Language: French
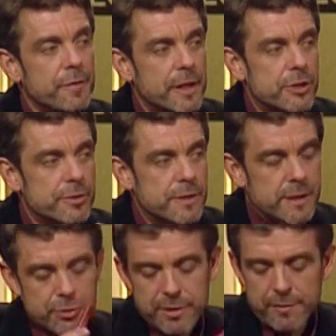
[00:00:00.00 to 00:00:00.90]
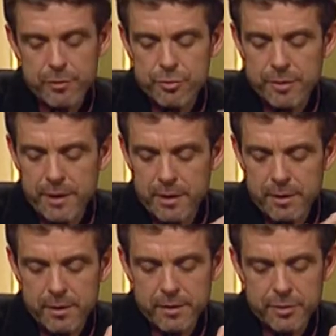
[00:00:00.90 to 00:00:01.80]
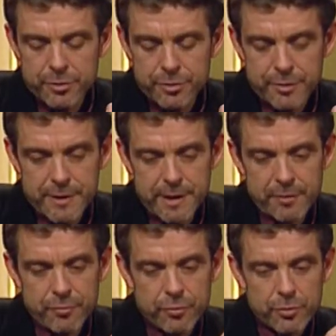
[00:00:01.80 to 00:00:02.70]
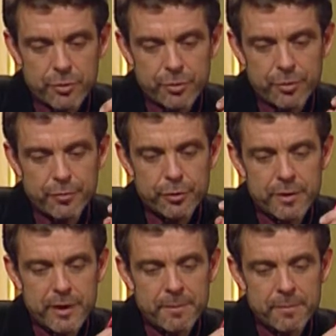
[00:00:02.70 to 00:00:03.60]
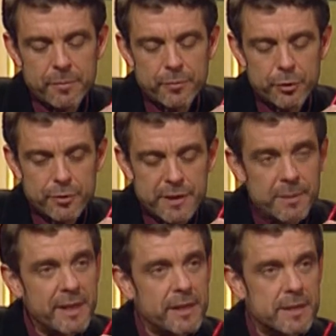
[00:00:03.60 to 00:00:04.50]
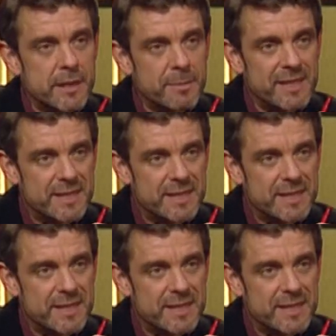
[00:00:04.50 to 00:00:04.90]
Ferré, je disais juste avant le journal, euh, je, disais que, votre, votre, cinéma est un cinéma